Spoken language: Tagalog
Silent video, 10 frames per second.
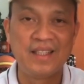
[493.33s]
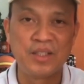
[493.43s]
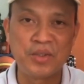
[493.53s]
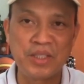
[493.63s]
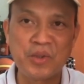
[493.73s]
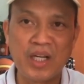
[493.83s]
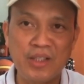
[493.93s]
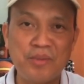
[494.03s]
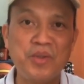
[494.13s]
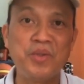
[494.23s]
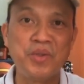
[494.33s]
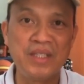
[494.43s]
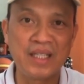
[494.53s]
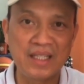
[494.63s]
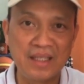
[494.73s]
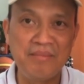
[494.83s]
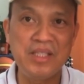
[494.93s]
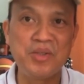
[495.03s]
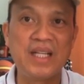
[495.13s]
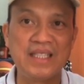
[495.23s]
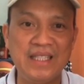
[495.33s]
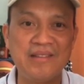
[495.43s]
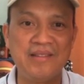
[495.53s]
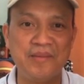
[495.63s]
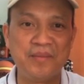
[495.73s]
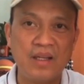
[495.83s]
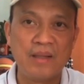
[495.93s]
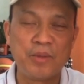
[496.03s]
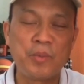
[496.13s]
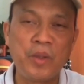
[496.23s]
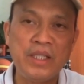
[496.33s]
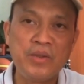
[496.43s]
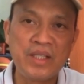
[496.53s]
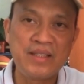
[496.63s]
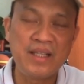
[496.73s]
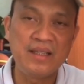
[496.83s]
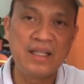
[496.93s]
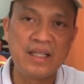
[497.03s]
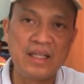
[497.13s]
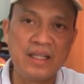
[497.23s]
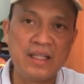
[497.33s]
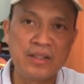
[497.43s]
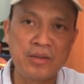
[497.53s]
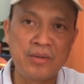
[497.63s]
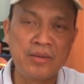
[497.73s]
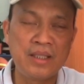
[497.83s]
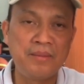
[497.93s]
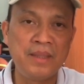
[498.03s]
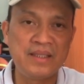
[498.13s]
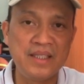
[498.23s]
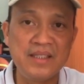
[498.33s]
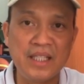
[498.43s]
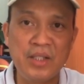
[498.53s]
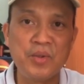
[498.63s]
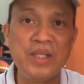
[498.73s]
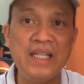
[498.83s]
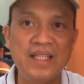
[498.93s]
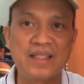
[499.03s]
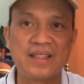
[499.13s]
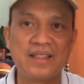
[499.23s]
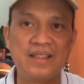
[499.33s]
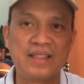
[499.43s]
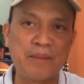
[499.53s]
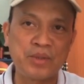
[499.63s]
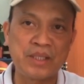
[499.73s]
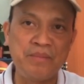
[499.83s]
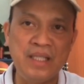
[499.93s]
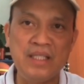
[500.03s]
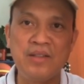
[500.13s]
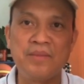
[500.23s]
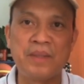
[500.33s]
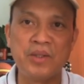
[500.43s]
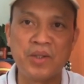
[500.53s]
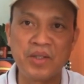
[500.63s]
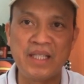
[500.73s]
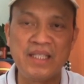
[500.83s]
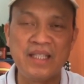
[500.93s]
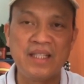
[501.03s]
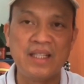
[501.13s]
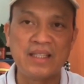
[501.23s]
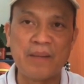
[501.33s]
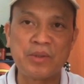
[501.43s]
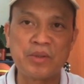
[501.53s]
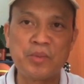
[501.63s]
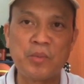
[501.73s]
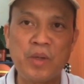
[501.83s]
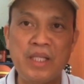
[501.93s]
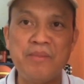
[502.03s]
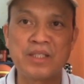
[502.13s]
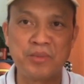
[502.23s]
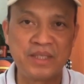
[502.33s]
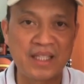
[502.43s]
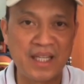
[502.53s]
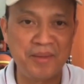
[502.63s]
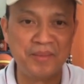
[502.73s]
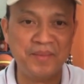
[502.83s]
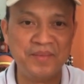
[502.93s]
So sigurado manonood ng ah, video natin yon. Po pwede nyo isend uh, through uh, messenger yung link. Tapos sabihin nyo, panoorin, tapos kung po pwede, mag-subscribe.